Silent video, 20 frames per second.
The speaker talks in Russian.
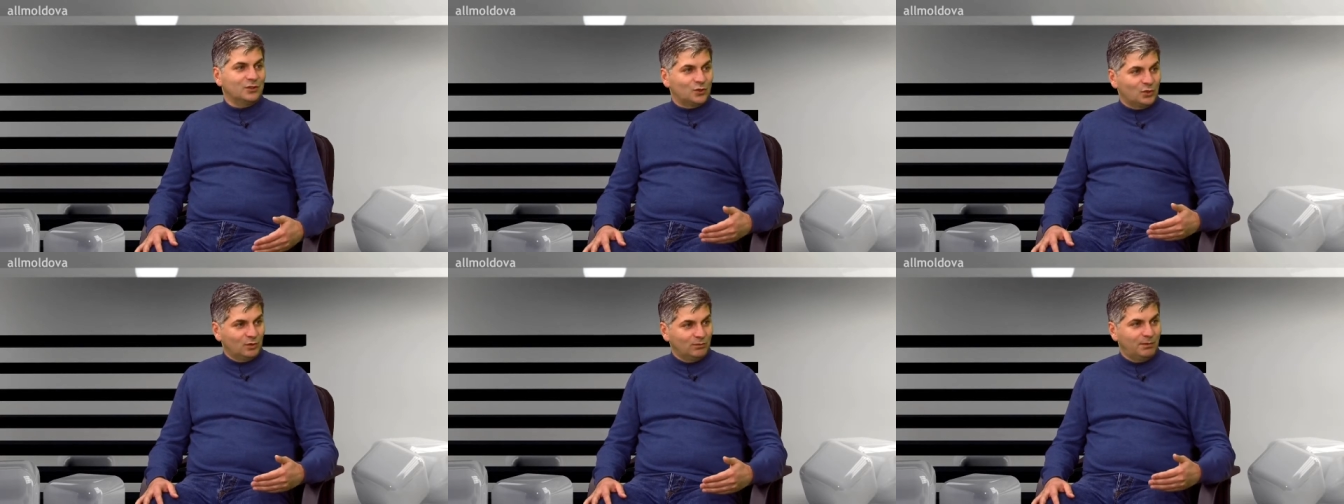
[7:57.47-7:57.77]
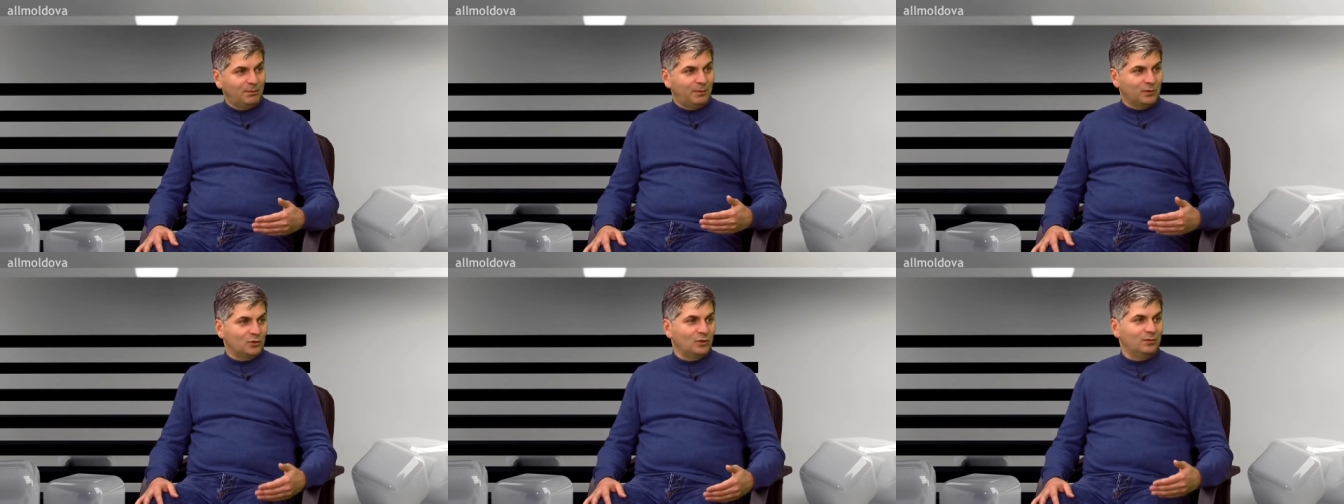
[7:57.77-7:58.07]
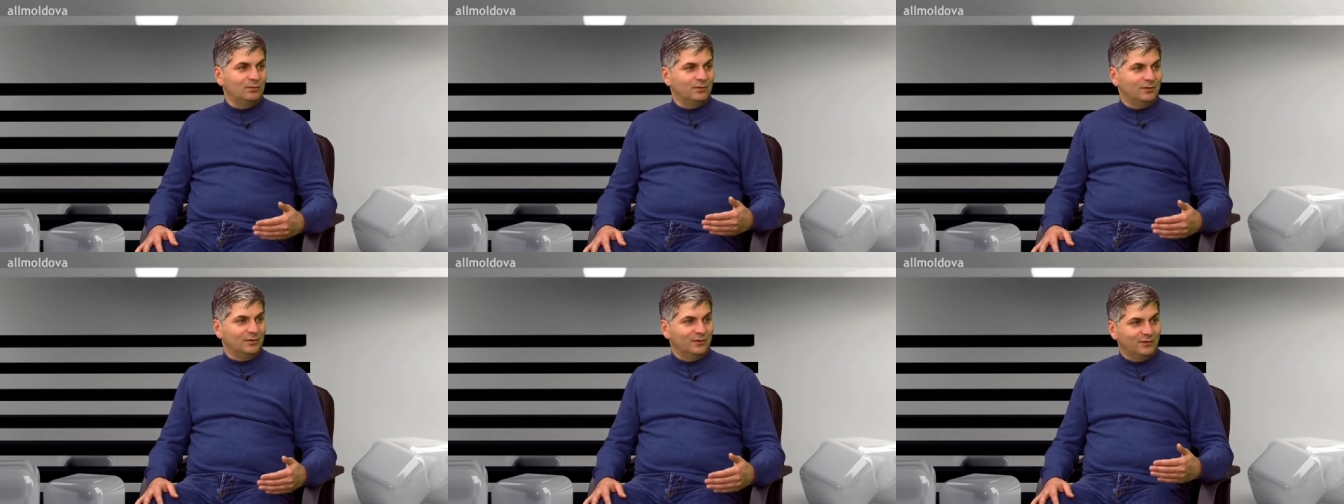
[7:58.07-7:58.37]
чтобы
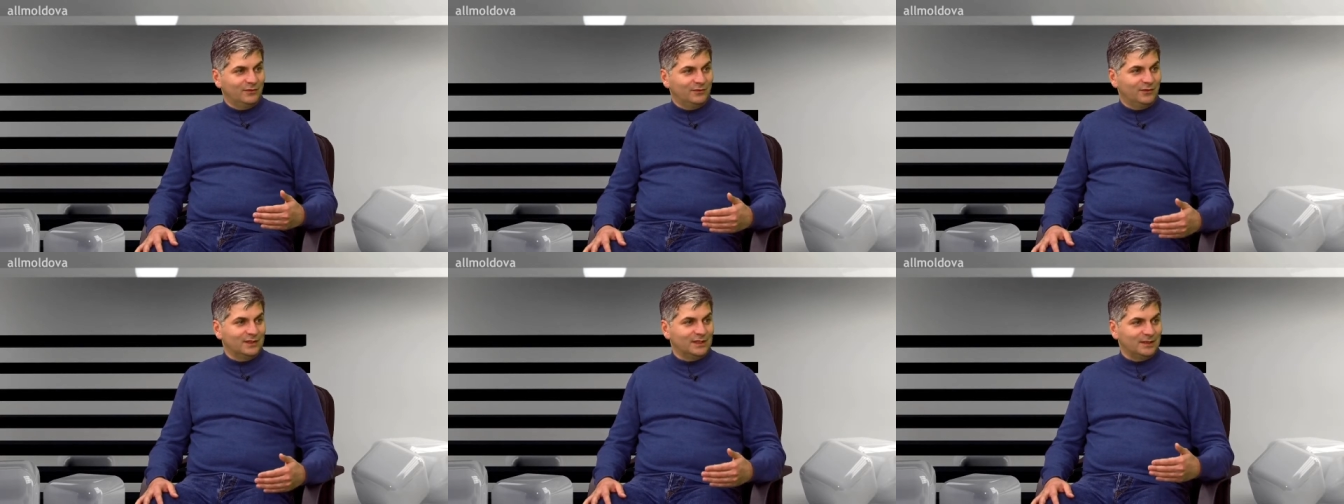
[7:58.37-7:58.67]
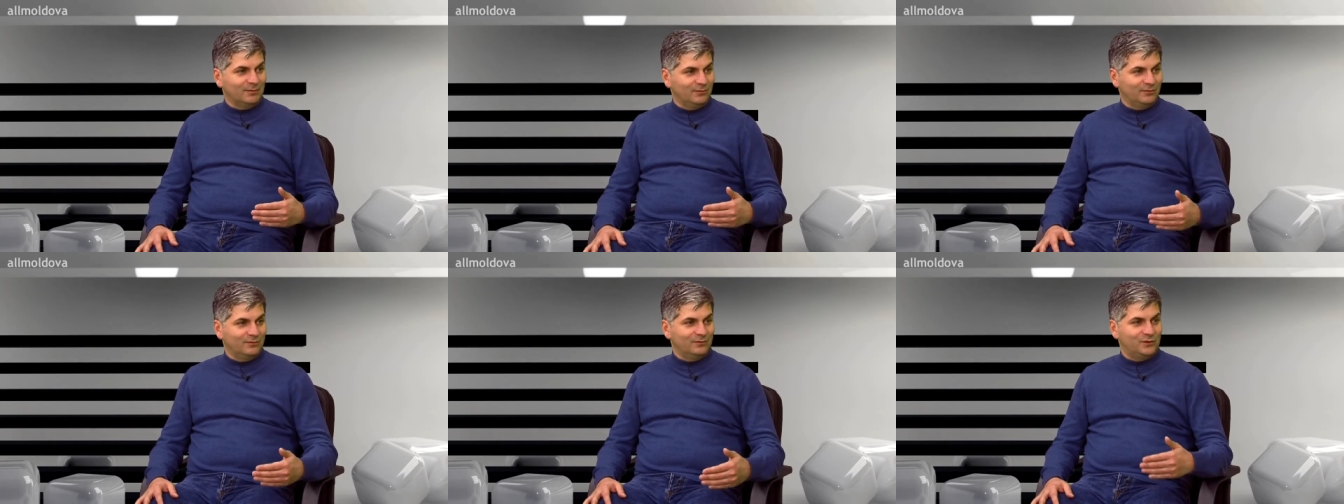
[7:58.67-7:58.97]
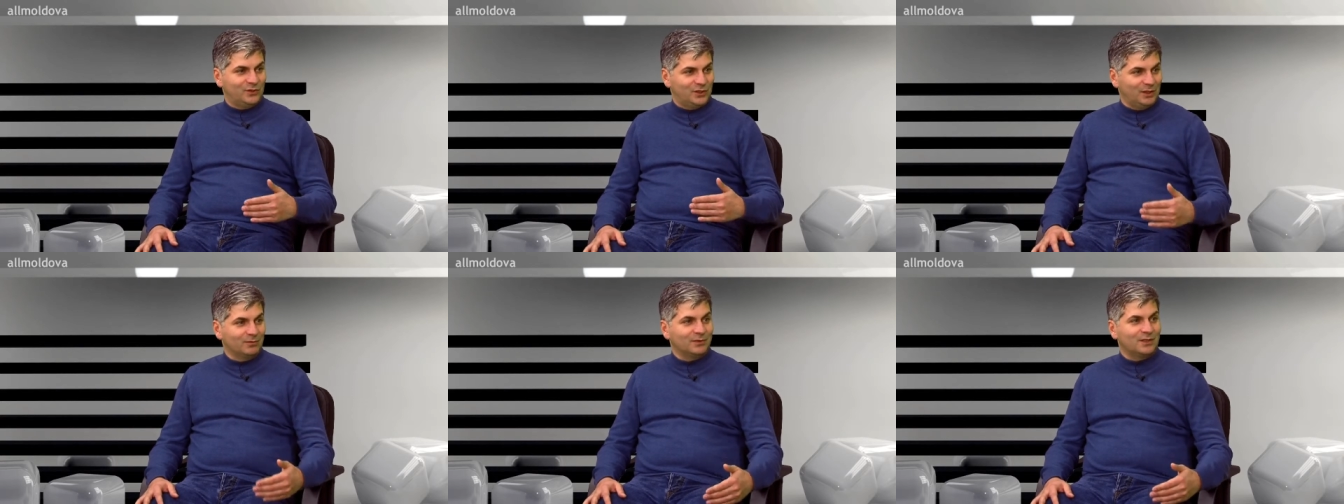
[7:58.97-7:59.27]
потом э, в этом
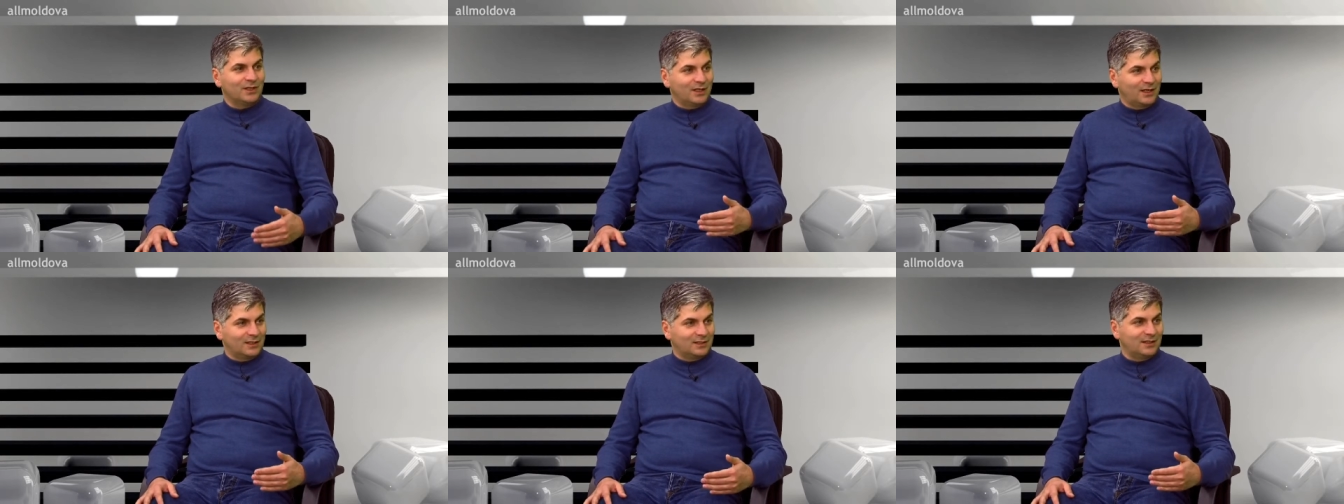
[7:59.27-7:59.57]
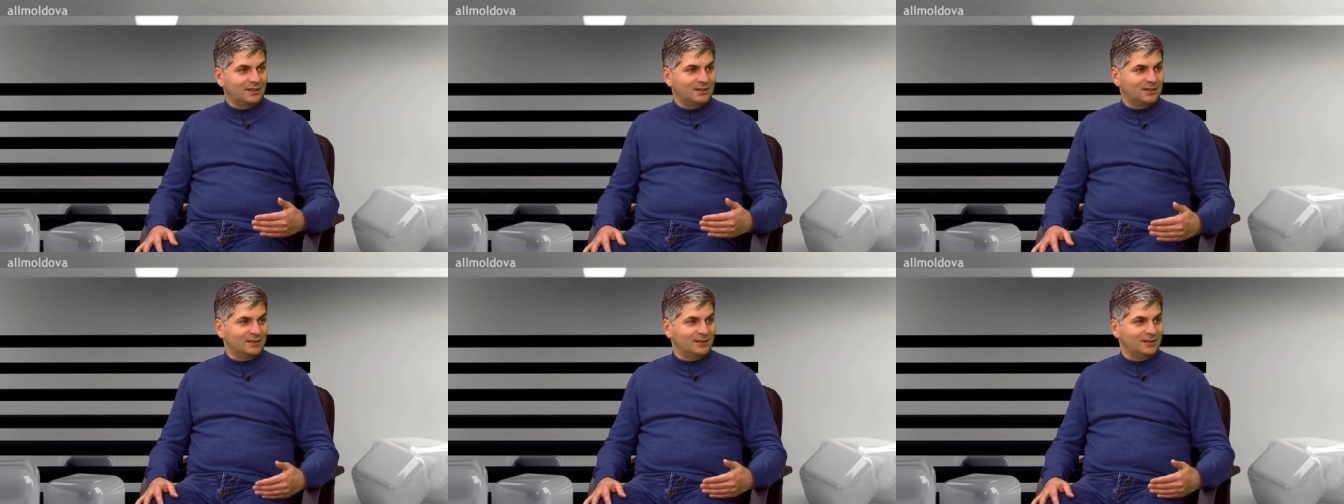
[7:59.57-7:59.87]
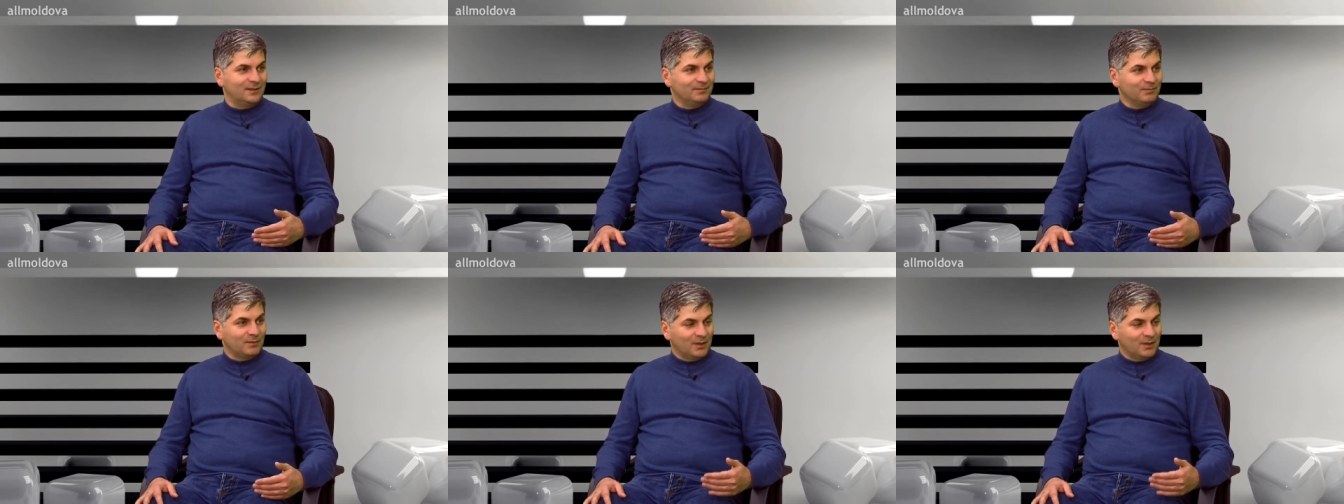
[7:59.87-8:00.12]
чем-то оказаться,